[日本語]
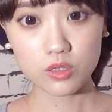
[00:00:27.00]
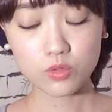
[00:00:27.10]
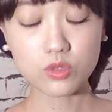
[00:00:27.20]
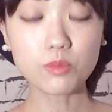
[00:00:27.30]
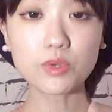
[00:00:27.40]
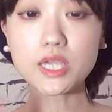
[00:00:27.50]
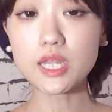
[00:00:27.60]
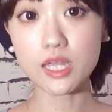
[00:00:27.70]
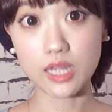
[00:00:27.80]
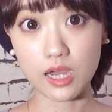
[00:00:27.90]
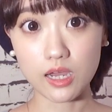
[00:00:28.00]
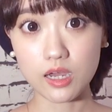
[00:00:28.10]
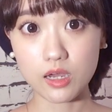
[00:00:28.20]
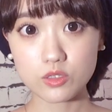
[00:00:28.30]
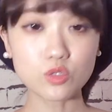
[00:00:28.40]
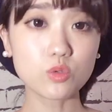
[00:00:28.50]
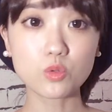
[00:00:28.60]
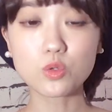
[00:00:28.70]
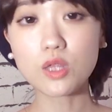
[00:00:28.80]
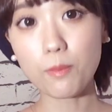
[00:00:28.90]
とっても綺麗なちょっと
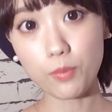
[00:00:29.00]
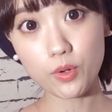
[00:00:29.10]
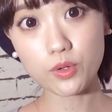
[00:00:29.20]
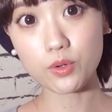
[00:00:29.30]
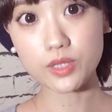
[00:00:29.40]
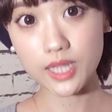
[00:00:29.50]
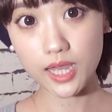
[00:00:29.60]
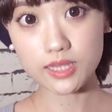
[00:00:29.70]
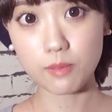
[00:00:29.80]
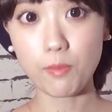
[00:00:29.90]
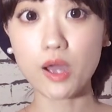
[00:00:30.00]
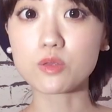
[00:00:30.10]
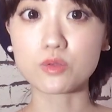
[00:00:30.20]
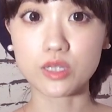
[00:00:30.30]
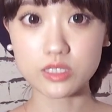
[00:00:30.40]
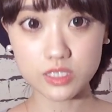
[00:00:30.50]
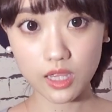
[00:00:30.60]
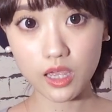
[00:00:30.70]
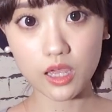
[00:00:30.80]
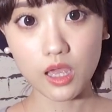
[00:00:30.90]
大人っぽいようなデパートでし
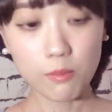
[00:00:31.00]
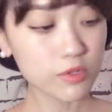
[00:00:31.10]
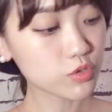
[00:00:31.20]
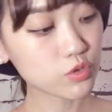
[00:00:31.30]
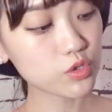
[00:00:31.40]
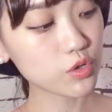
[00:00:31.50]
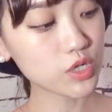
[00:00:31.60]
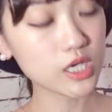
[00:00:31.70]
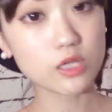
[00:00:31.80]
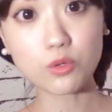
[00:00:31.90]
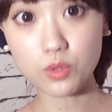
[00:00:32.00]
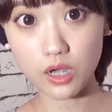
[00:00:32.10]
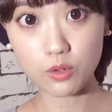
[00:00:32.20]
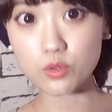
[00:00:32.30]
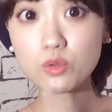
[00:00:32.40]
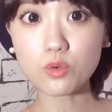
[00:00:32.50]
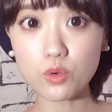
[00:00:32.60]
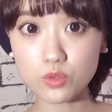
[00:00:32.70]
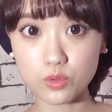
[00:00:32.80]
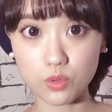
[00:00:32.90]
て、まあ、食料品とか
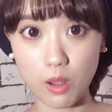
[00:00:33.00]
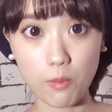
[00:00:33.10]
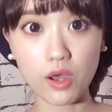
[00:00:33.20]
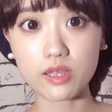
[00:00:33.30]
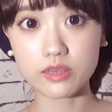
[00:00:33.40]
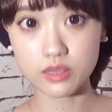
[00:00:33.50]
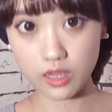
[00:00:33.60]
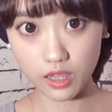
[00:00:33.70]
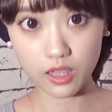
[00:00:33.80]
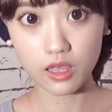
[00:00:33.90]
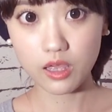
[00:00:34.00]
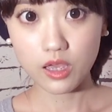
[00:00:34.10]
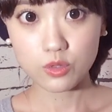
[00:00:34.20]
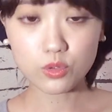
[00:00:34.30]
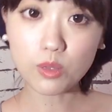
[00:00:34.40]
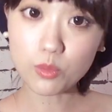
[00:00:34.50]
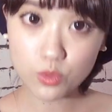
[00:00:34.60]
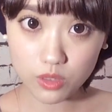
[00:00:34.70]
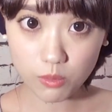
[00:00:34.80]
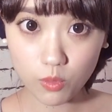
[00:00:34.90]
フードコートとかもあってとっても
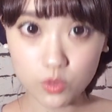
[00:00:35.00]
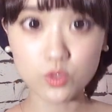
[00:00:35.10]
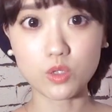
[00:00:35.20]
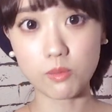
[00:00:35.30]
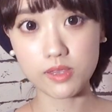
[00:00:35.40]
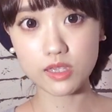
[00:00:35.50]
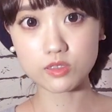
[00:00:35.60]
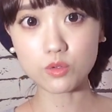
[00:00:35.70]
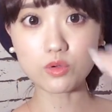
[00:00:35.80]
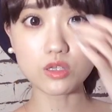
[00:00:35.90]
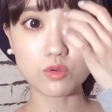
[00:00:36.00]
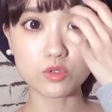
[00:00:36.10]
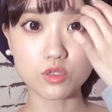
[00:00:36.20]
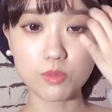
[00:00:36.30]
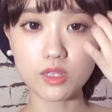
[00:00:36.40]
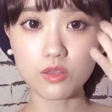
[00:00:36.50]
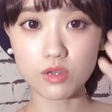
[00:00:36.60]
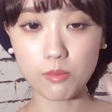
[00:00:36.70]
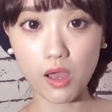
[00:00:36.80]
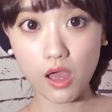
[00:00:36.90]
とってもおすすめです特におすすめな
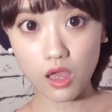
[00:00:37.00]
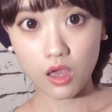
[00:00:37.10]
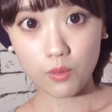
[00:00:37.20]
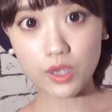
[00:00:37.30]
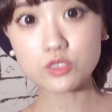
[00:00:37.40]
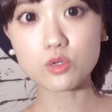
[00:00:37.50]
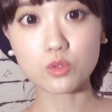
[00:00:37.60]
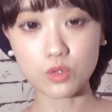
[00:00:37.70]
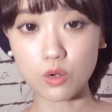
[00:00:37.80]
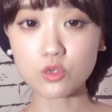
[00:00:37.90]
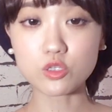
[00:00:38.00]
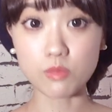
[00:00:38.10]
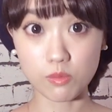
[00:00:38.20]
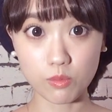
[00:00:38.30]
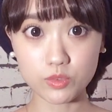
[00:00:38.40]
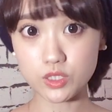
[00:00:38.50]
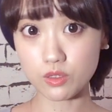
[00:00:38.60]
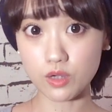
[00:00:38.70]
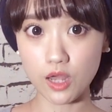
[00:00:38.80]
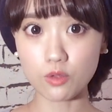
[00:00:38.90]
のがまあファッションとかコスメもも
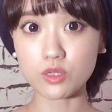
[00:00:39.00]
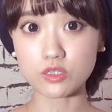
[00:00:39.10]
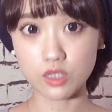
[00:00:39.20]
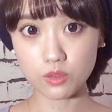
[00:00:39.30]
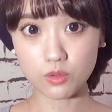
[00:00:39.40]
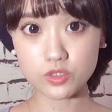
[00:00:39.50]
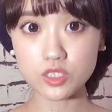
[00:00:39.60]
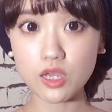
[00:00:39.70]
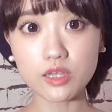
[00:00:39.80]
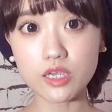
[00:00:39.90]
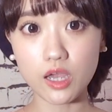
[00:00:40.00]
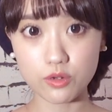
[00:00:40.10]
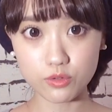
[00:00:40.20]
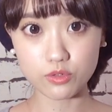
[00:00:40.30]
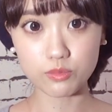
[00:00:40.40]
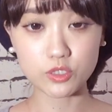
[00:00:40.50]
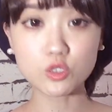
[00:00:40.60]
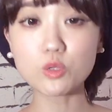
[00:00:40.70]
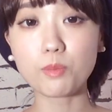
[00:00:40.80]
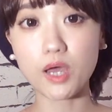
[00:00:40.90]
ちろんあるんですけど地下にある、ま
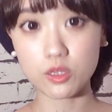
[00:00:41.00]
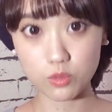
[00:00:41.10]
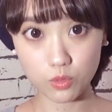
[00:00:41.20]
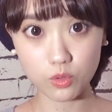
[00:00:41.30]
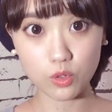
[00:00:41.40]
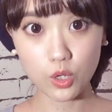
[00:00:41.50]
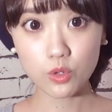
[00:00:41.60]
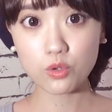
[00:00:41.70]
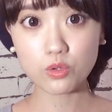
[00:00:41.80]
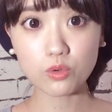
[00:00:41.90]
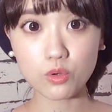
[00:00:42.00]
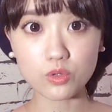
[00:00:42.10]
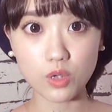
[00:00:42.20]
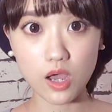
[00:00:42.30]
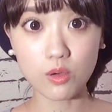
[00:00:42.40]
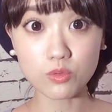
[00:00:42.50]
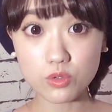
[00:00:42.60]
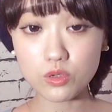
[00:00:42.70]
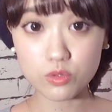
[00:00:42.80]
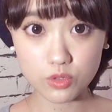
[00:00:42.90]
スーパーとフードコートが本
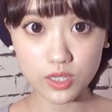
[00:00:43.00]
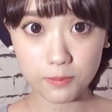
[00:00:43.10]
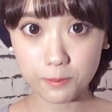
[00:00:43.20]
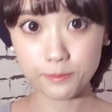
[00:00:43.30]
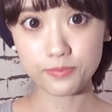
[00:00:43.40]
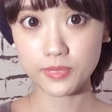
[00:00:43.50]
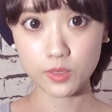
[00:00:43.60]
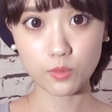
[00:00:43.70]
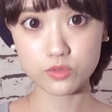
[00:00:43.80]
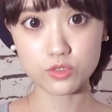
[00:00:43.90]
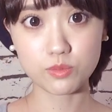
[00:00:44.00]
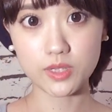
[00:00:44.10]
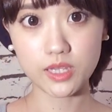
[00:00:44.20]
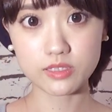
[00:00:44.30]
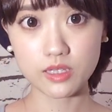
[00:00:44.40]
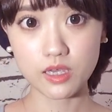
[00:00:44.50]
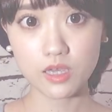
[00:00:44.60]
当に本当におすすめです、